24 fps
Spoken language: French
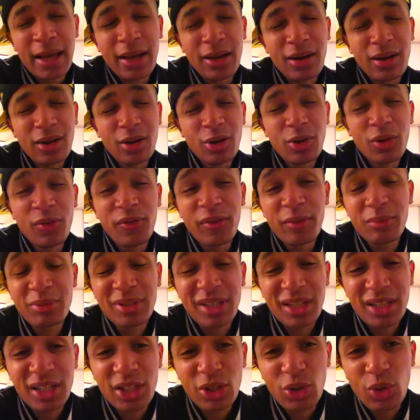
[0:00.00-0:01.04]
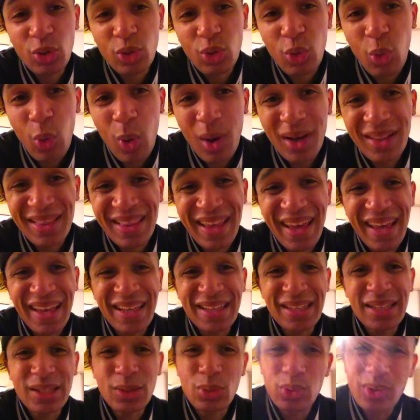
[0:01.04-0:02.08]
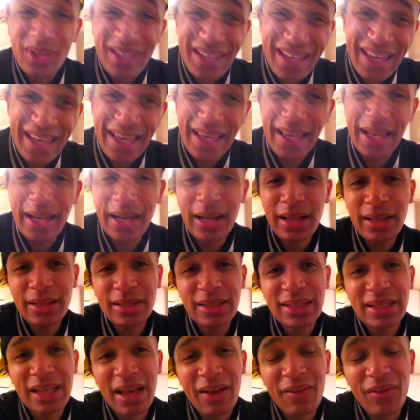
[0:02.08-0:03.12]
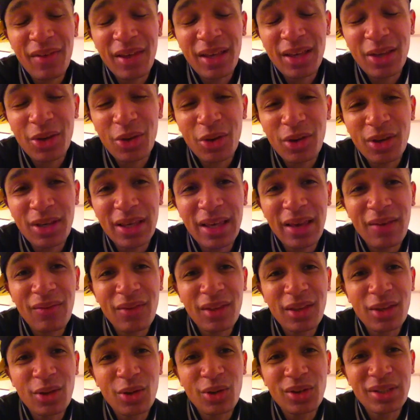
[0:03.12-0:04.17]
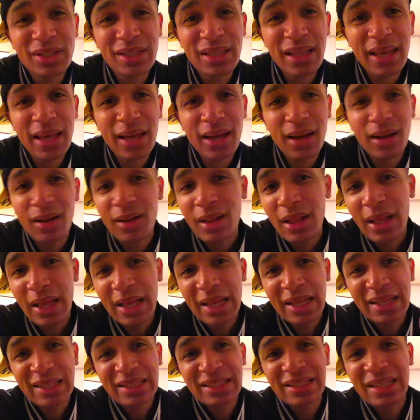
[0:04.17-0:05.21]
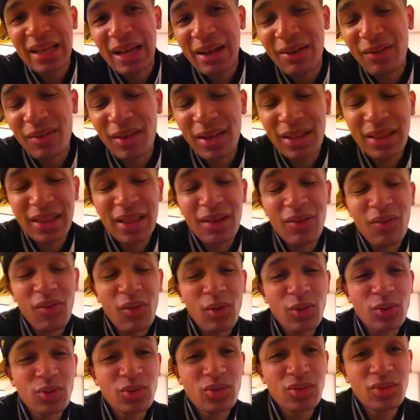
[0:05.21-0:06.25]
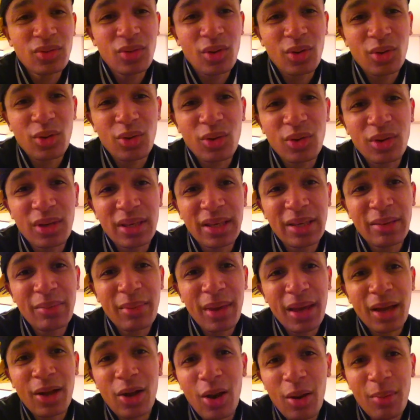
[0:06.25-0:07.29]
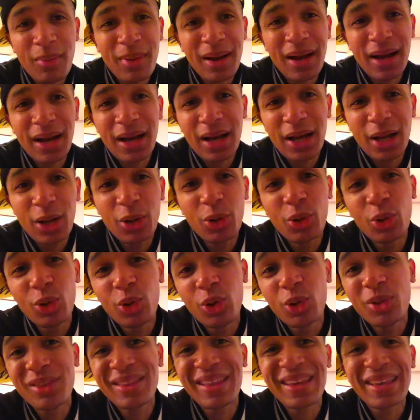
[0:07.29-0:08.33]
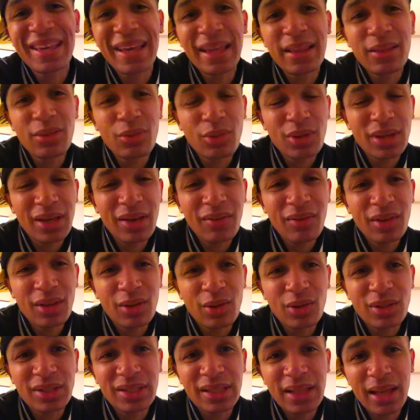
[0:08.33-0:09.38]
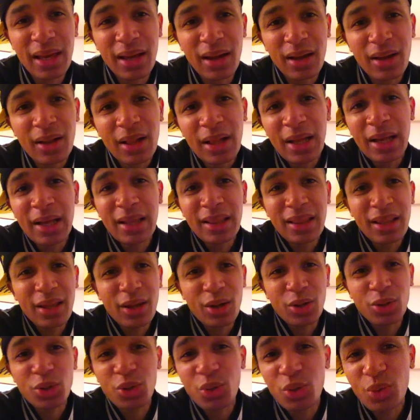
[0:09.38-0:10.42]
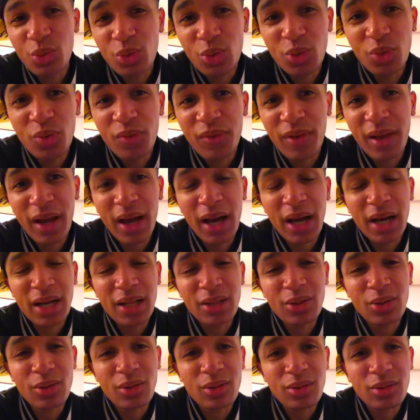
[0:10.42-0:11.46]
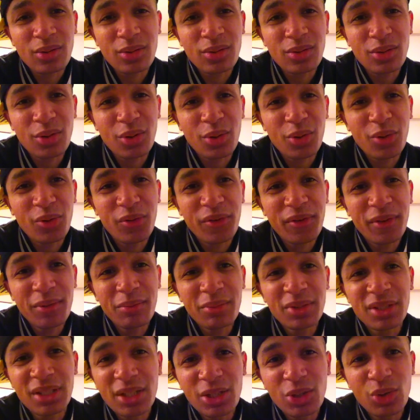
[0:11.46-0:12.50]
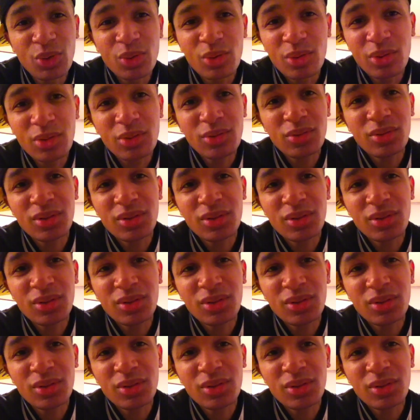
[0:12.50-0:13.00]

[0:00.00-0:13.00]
le film s'intitule 3 Days to Kill, c'est avec Kevin Costner. Ça avait été vendu, entre guillemets, comme un, le, Tekken de Kevin Costner. D'ailleurs, tu, verras dans, le film, si tu,